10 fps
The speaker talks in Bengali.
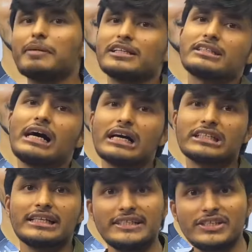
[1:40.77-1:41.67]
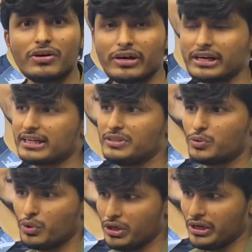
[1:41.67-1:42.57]
প্লাসটা আসা ইজি হয় আর কি
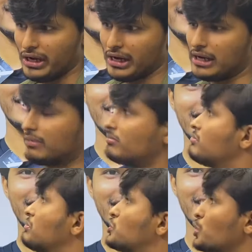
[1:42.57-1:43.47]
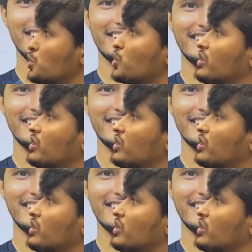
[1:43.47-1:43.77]
সো ছোটো ছোটো